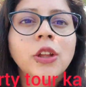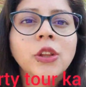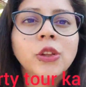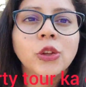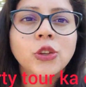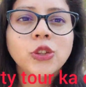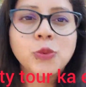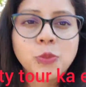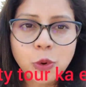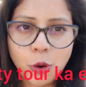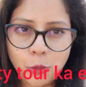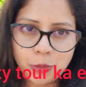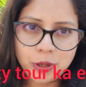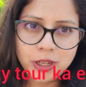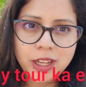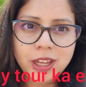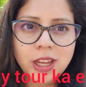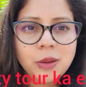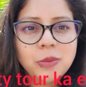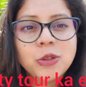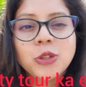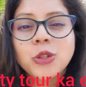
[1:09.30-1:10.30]
तो इस
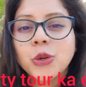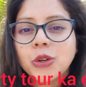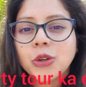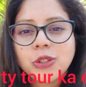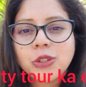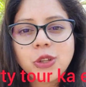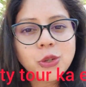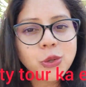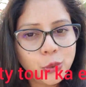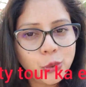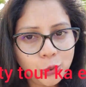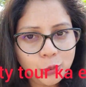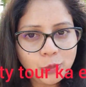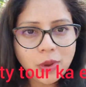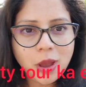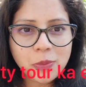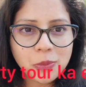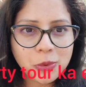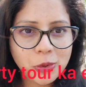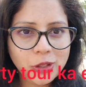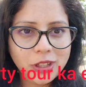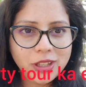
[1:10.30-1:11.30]
प्रॉपर्टी का भी छोटा सा टूर मैं
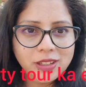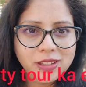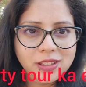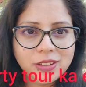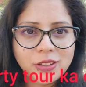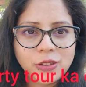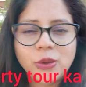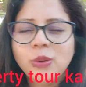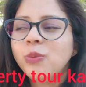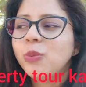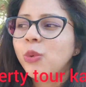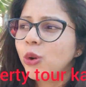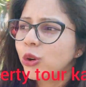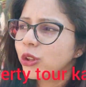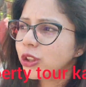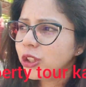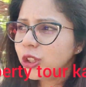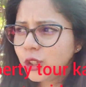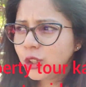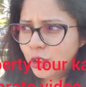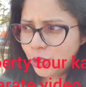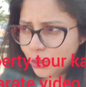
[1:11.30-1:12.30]
आपको दे देती हूँ
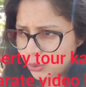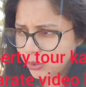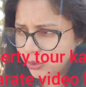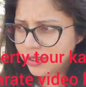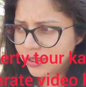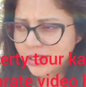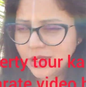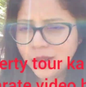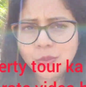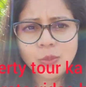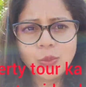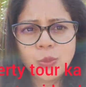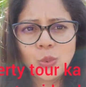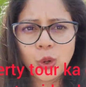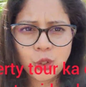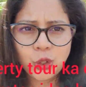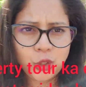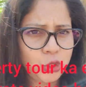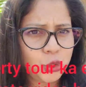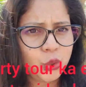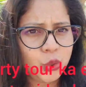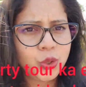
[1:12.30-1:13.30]
बहुत ही क्यूट सी
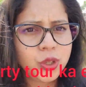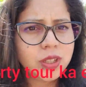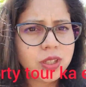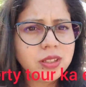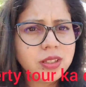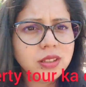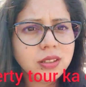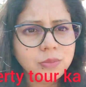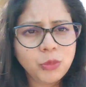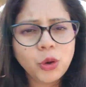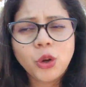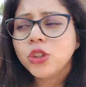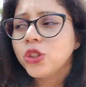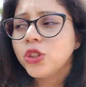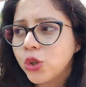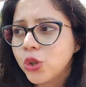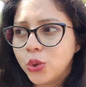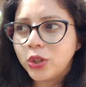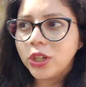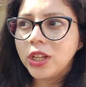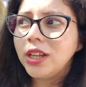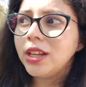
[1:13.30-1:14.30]
बहुत छोटी बहुत
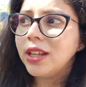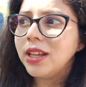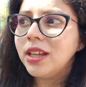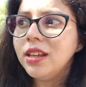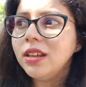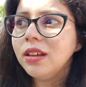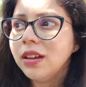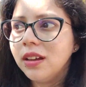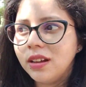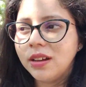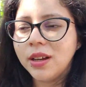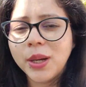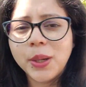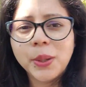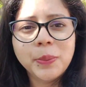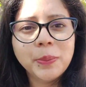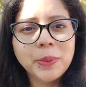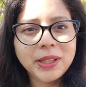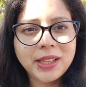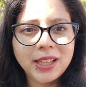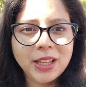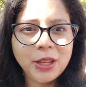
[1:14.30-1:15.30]
छोटी नहीं आ,
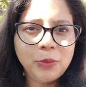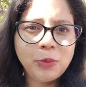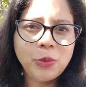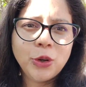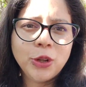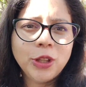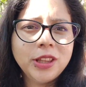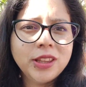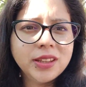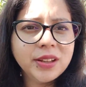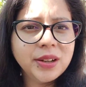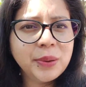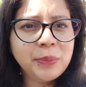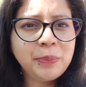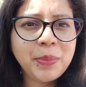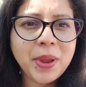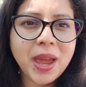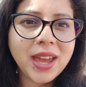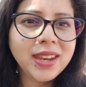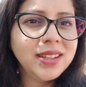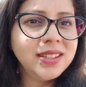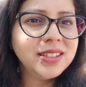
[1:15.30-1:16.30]
मतलब बहुत
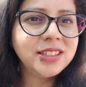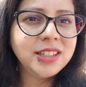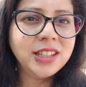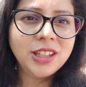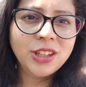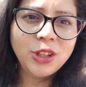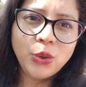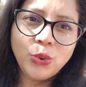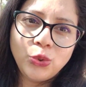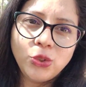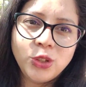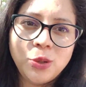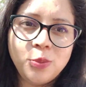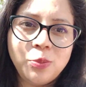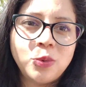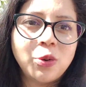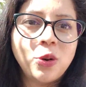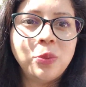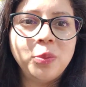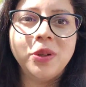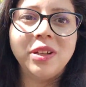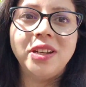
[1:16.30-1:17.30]
प्यारी सी क्यूट सी
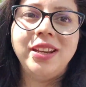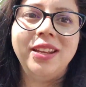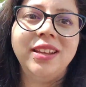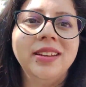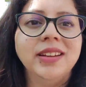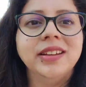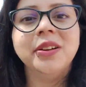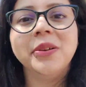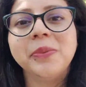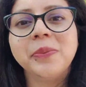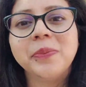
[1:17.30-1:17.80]
प्रॉपर्टी है